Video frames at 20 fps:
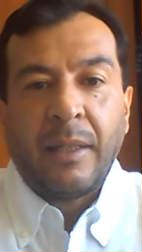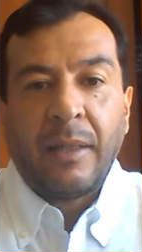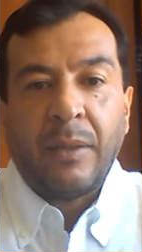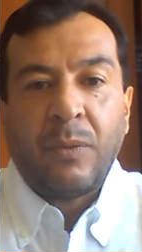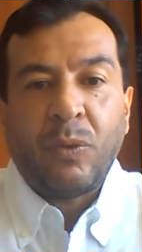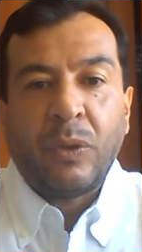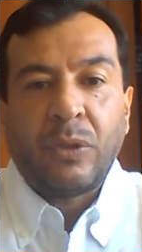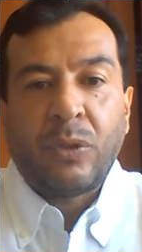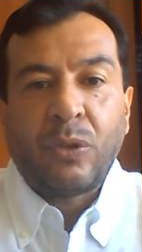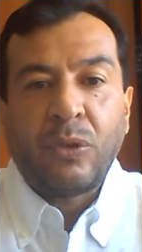
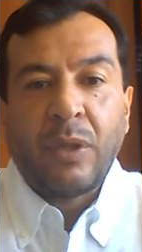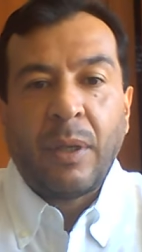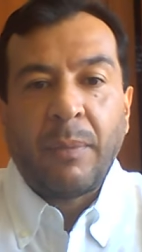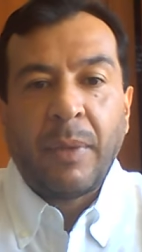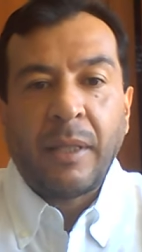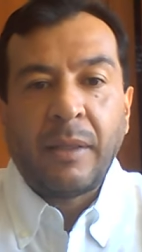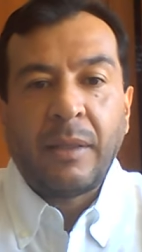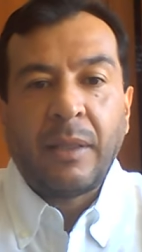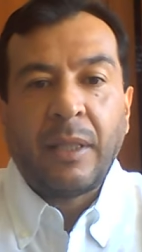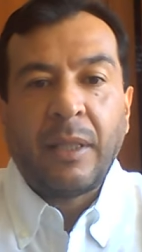nuestro
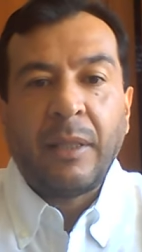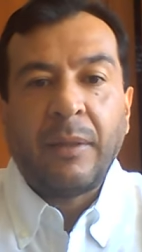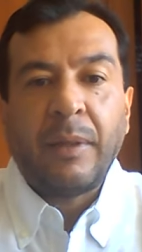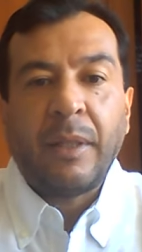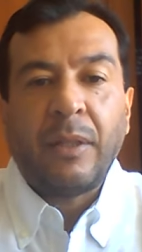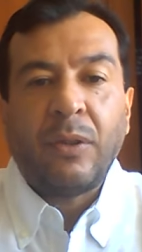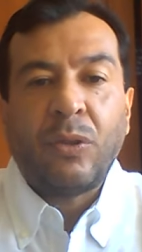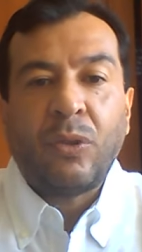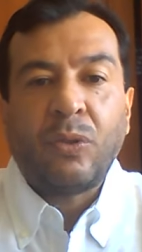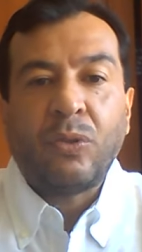semestre,
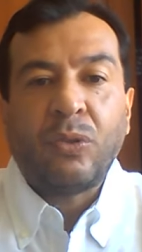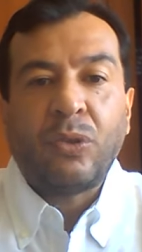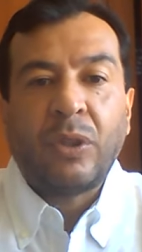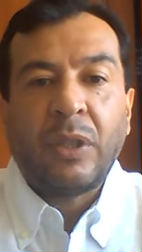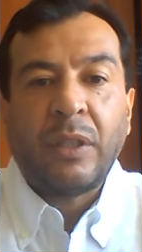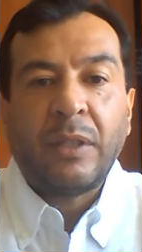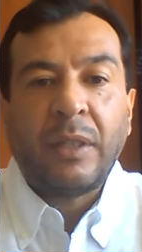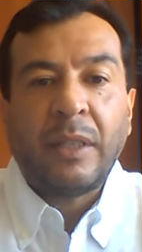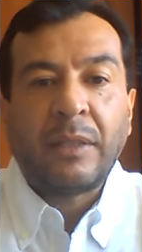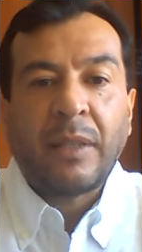
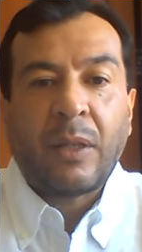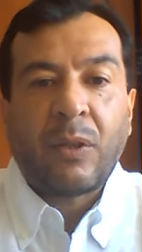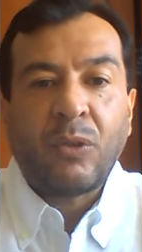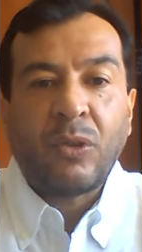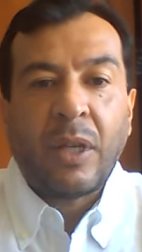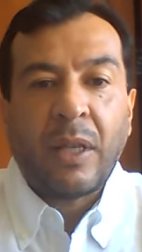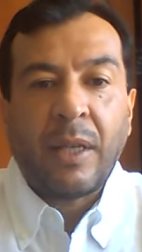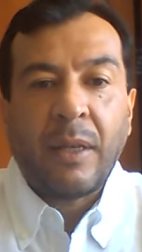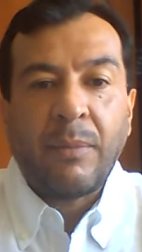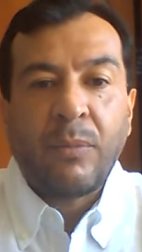entonces
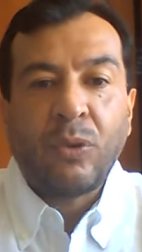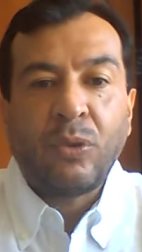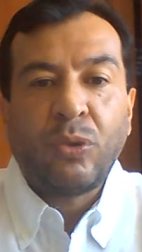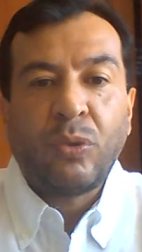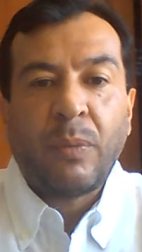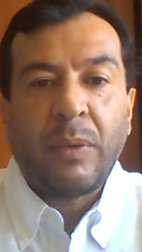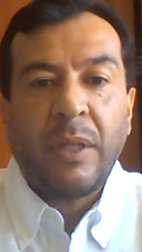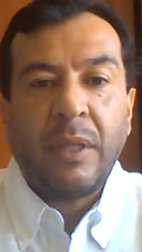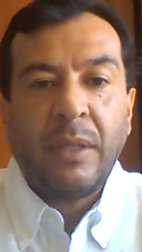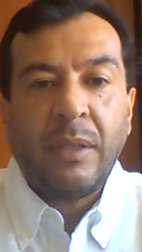
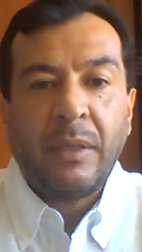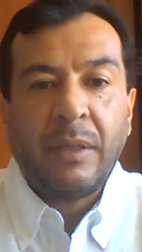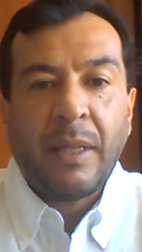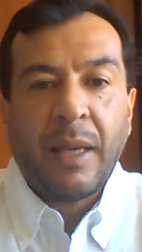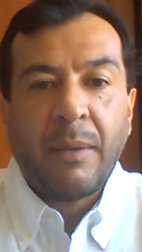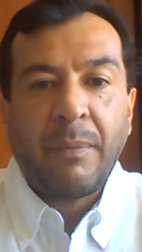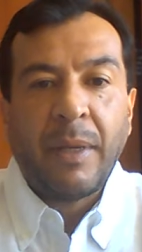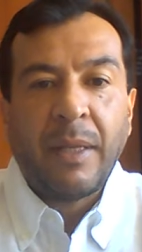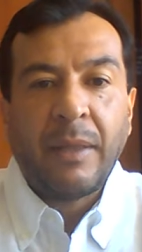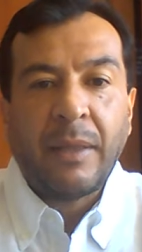desarrollaremos
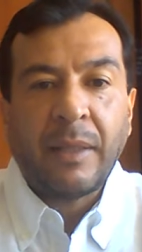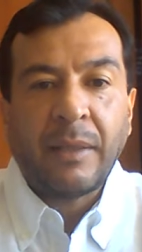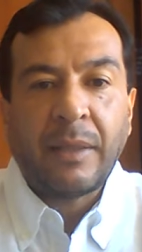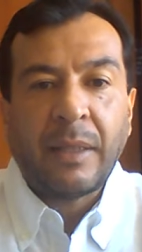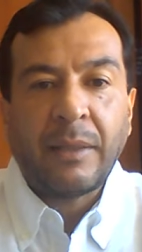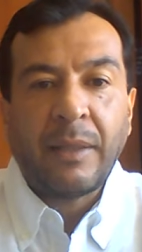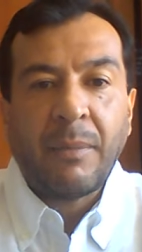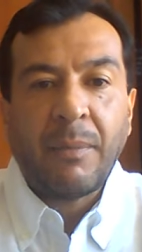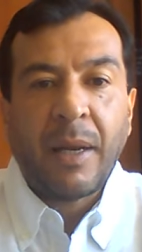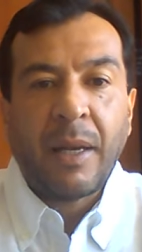inicialmente
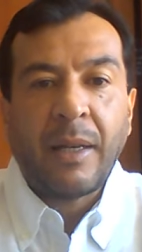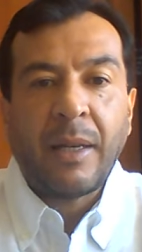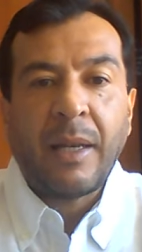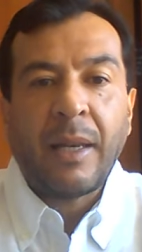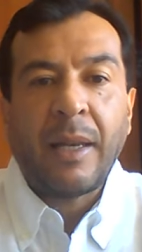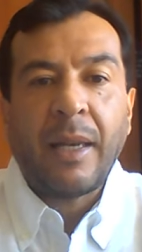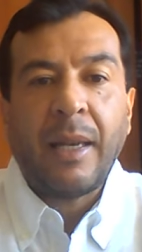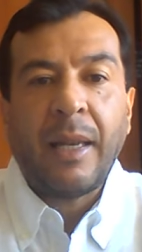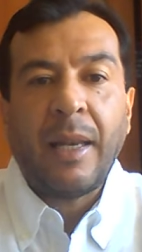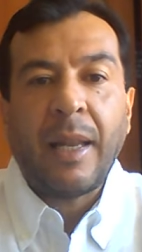esta
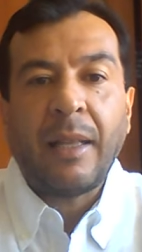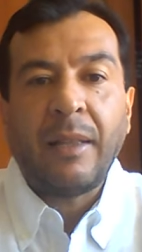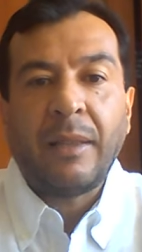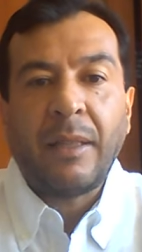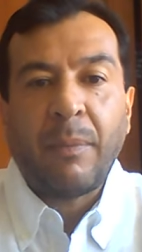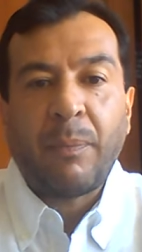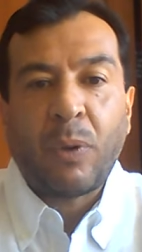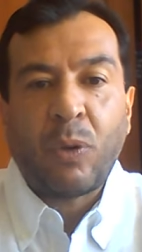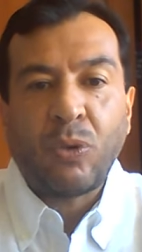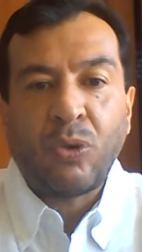semana el
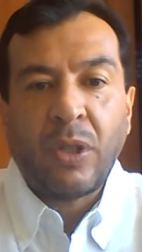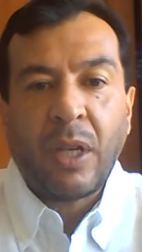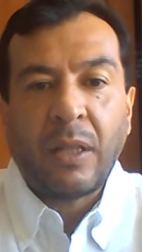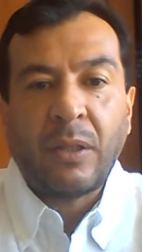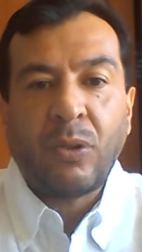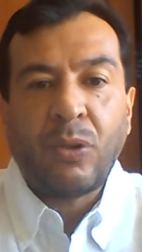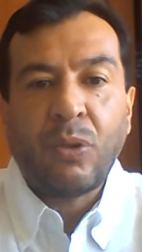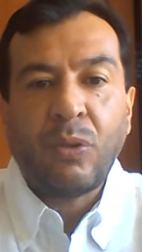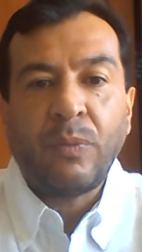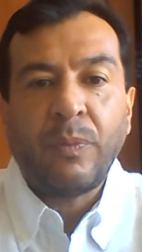
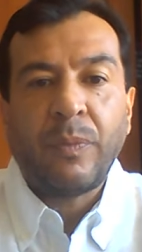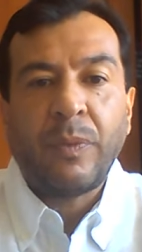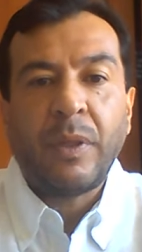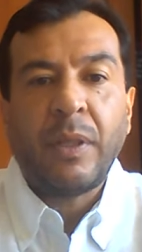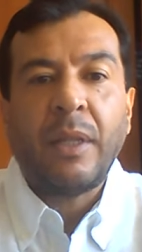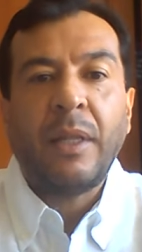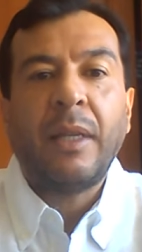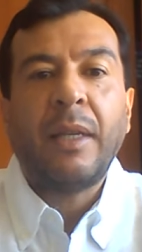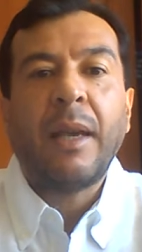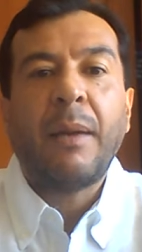anteproyecto
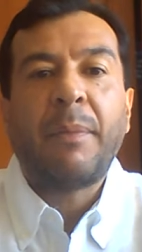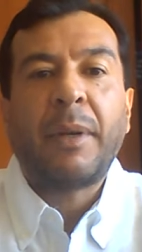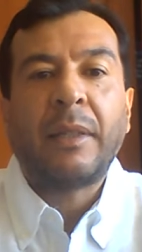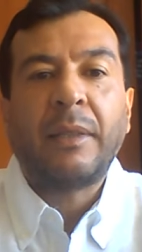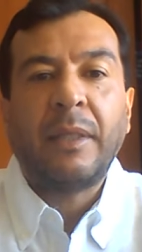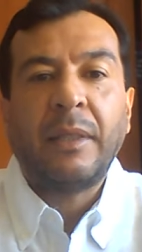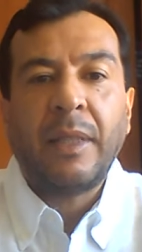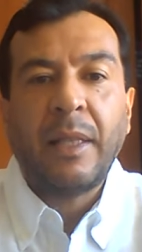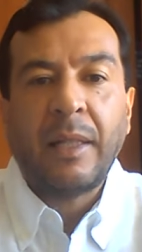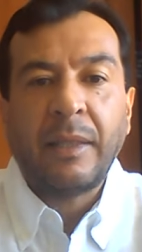y a
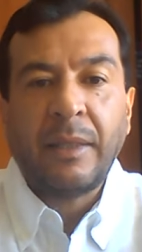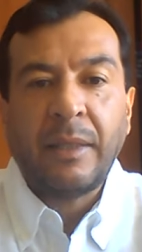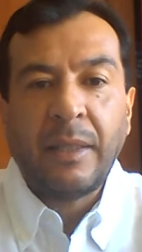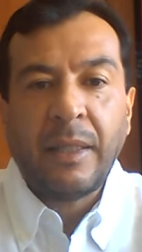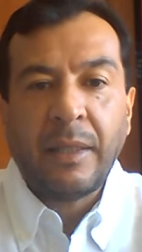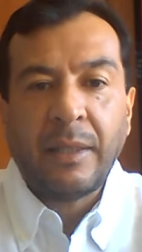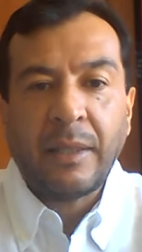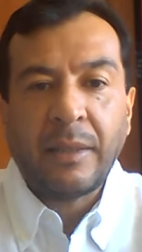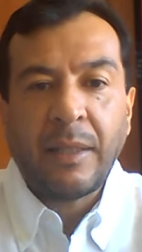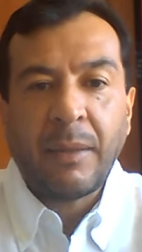partir de la
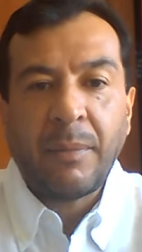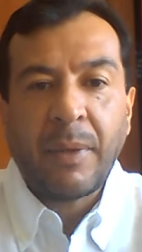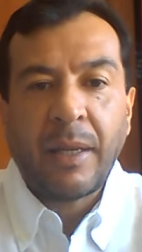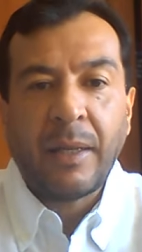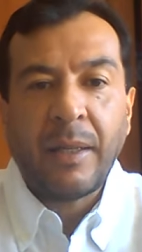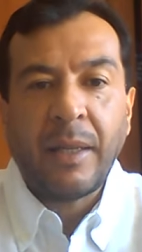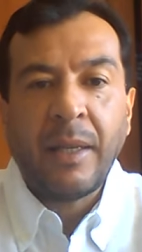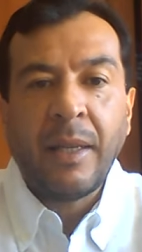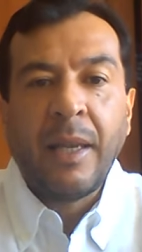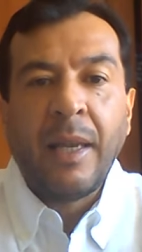siguiente
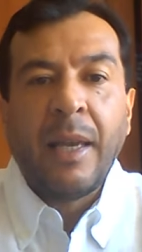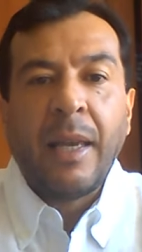semana